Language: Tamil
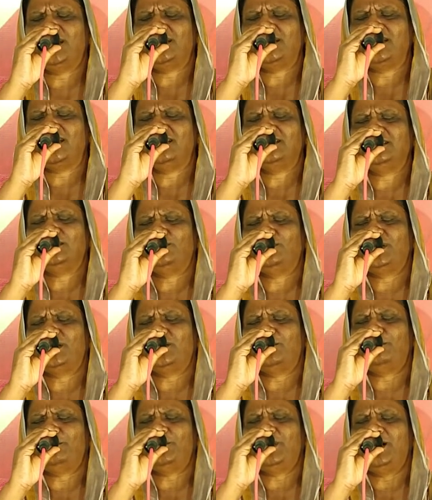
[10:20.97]
மாறாதவர்
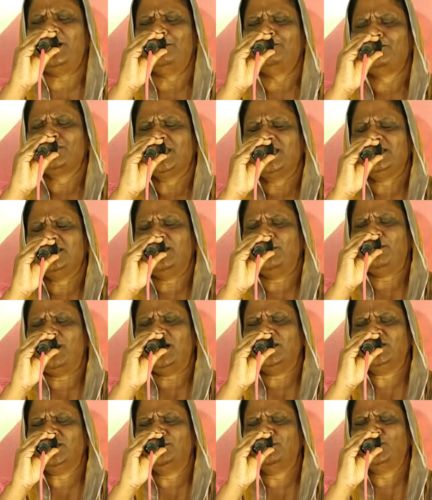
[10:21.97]
அப்பா இந்த
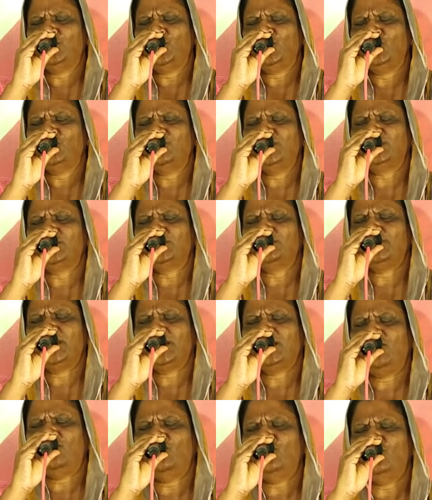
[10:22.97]
மாதம் முழுவதும்
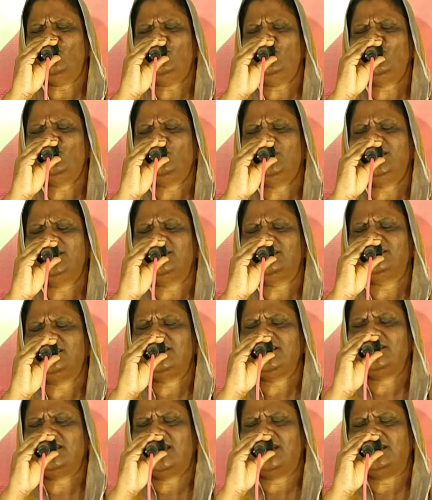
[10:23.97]
எங்களோடு கூட
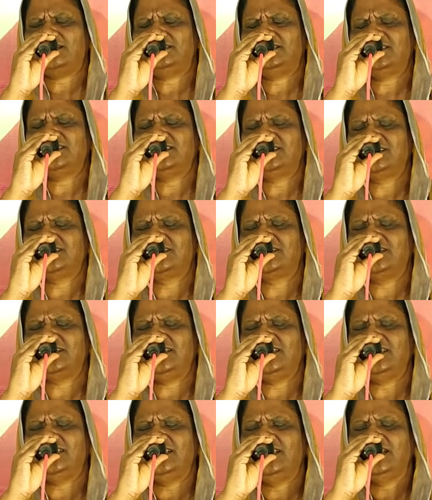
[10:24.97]
இருந்து நீ நடத்த
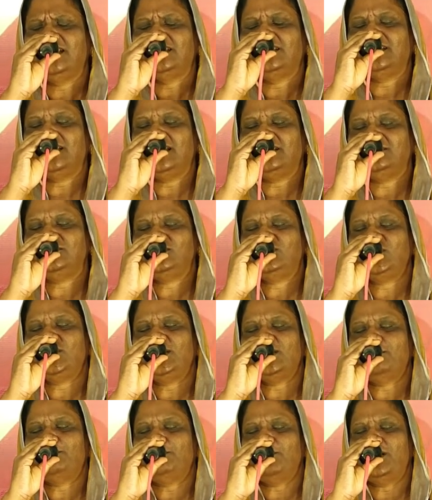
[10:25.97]
இருக்கிறீ நன்றி
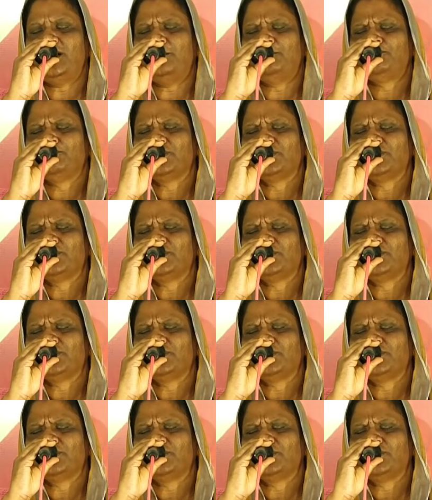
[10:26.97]
அப்பா